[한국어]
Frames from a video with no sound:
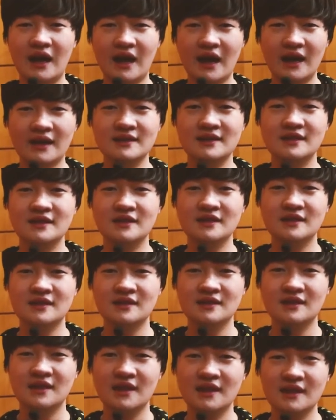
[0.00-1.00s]

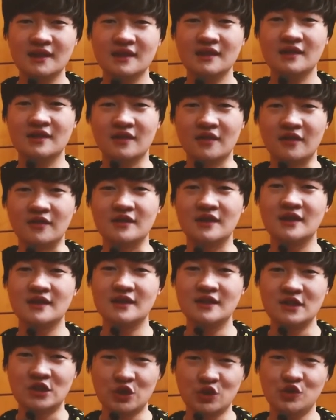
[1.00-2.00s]
하는데
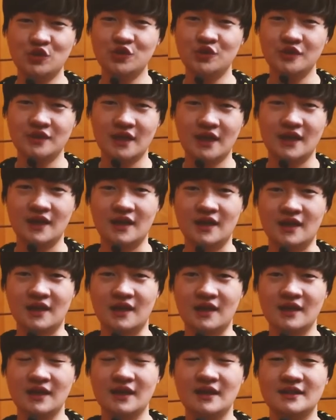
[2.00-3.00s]
경기를 치르는데
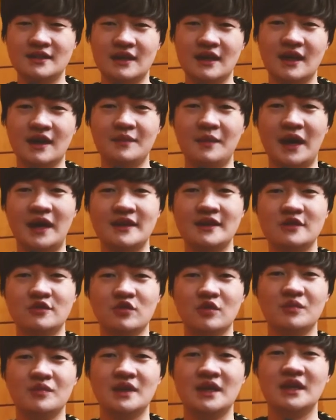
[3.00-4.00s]
제가 많이
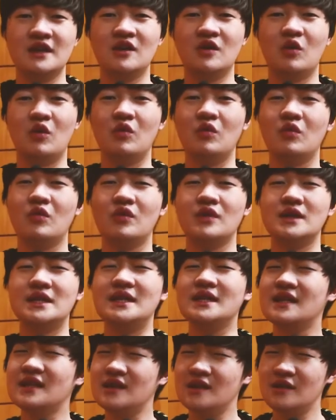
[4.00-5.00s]
좀
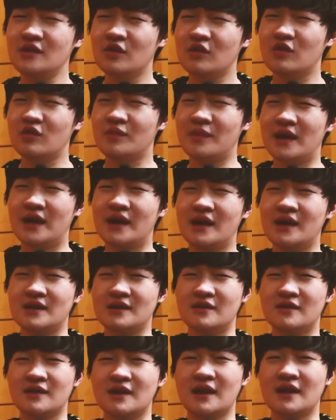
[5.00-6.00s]
이기려고만
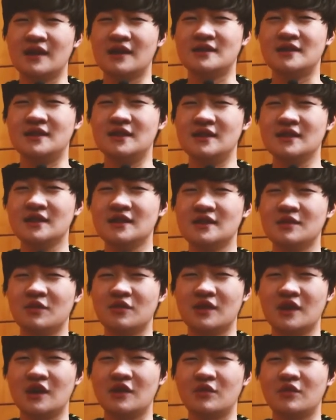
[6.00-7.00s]
이렇게 즐기지
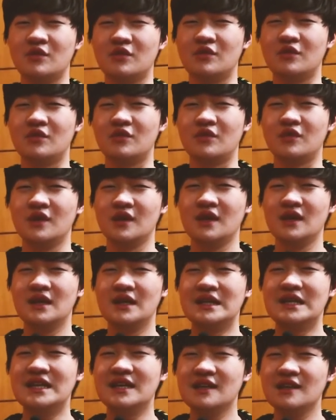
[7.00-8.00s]
못하고
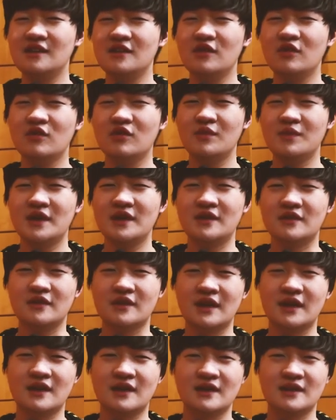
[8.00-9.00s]
이기려고만
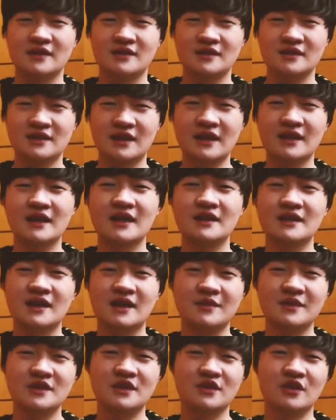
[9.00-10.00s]
이렇게 생각을
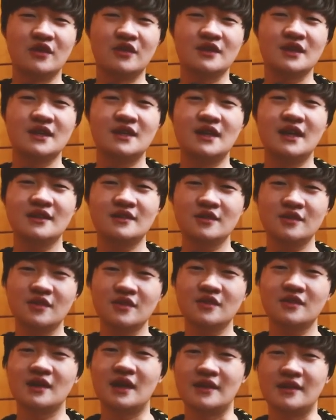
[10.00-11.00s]
하면서 경기를
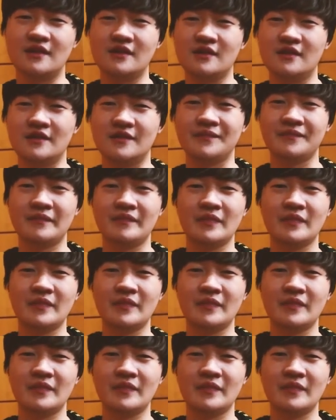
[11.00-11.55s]
했었던 것 같아요.